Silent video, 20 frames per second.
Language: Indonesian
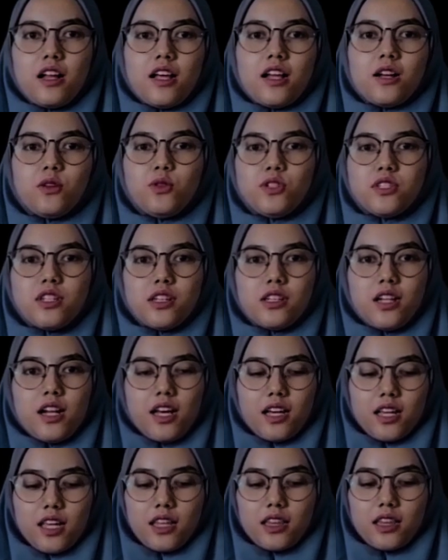Lalu
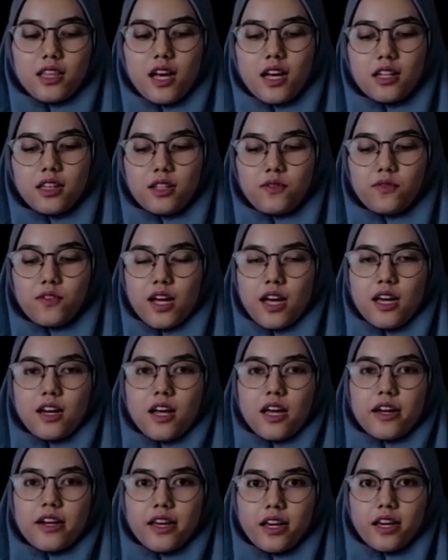setelah kita
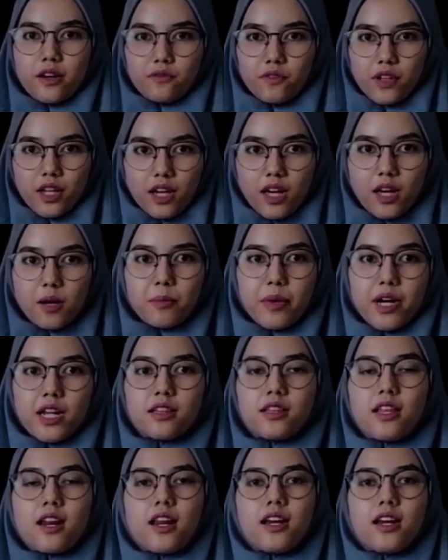aktifkan ADF-nya,
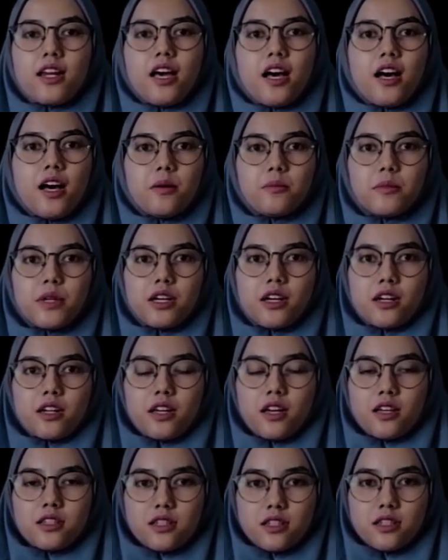printer ini akan
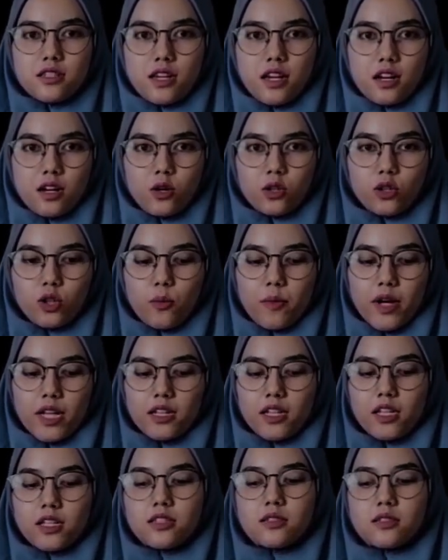bekerja secara
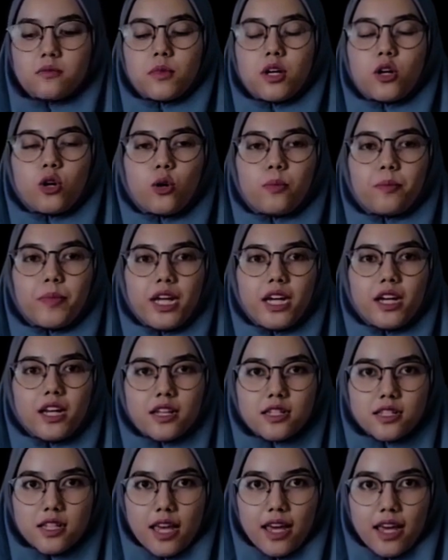otomatis mengcopy
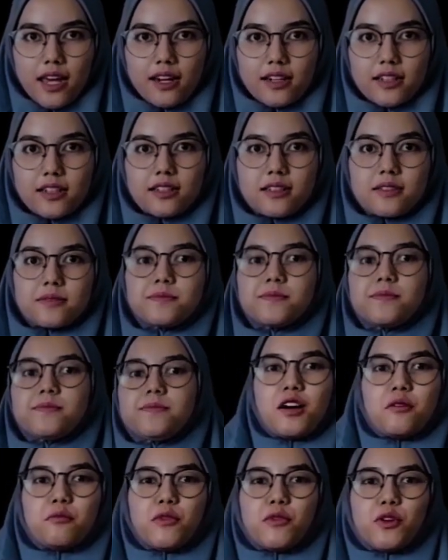dan scan.
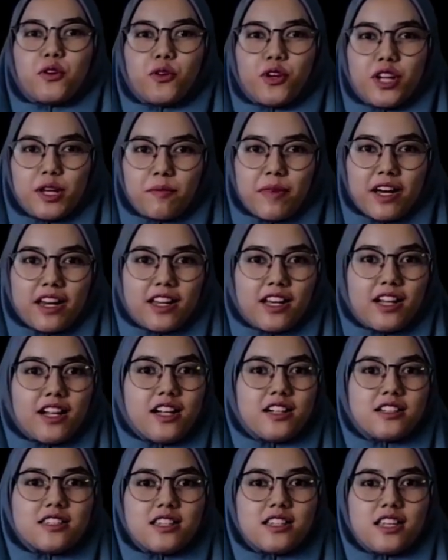Menu di
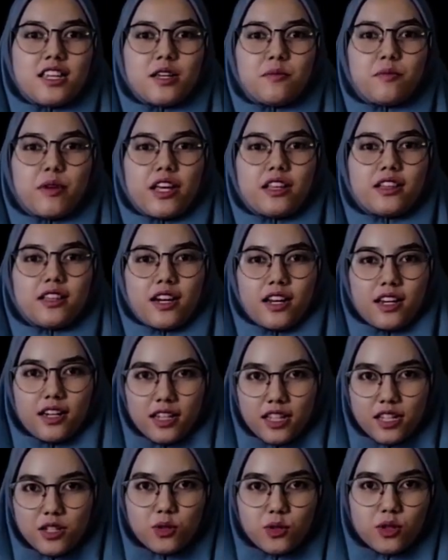panel LCD printer
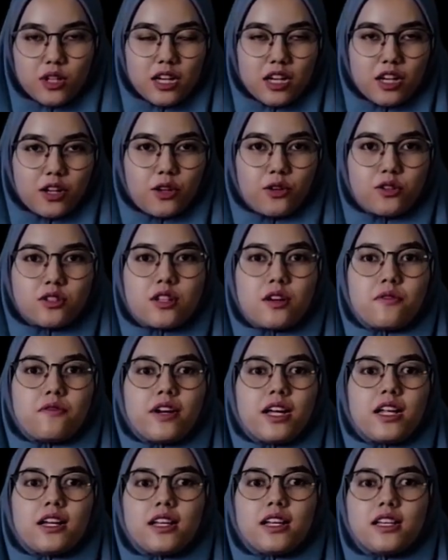ini sudah user
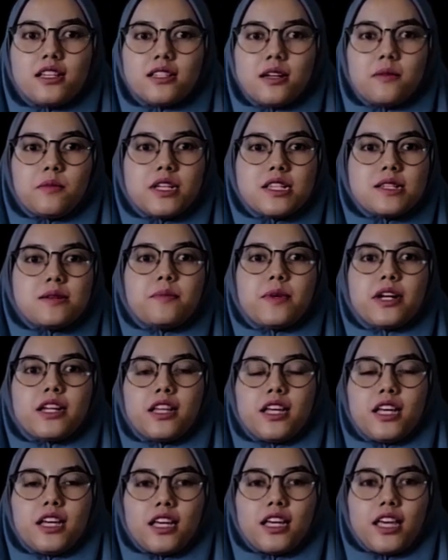friendly sama
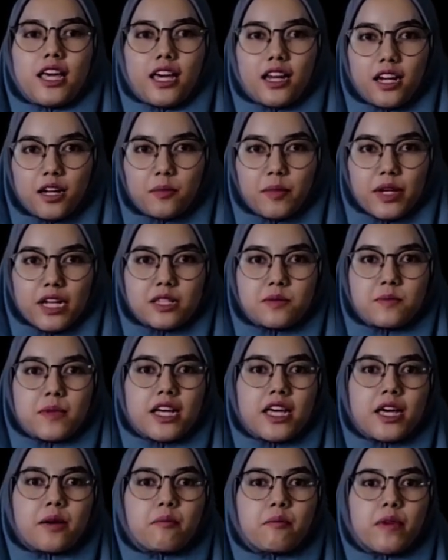seperti Canon
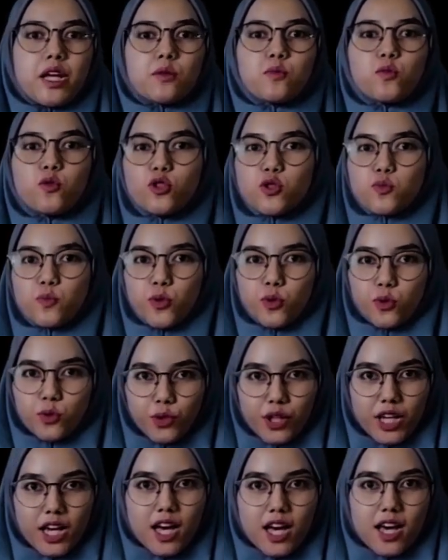PIXMA G4010
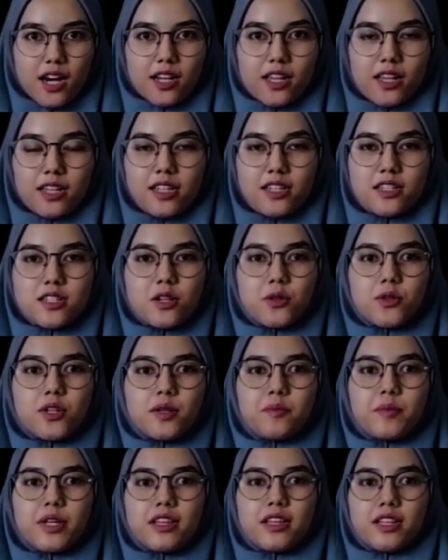yang harganya jauh
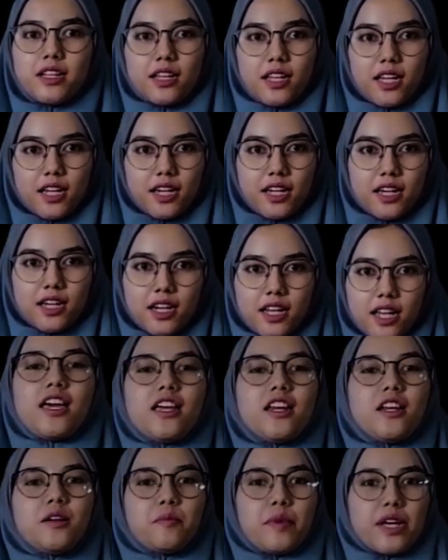lebih tinggi dari
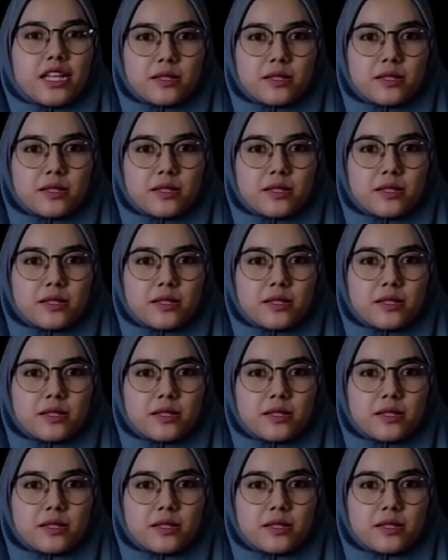Canon